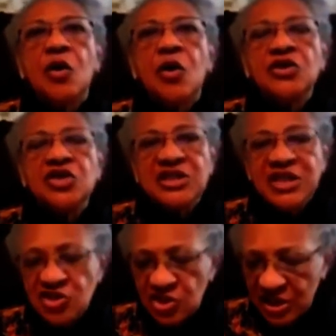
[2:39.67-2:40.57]
onde
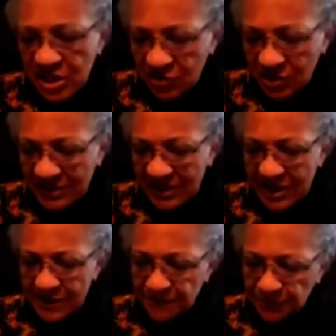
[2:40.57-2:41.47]
está escrito
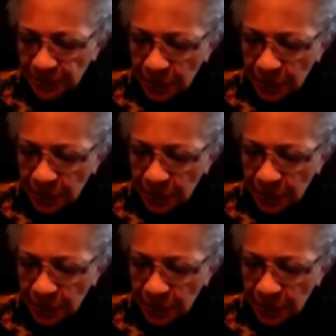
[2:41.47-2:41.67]
assim: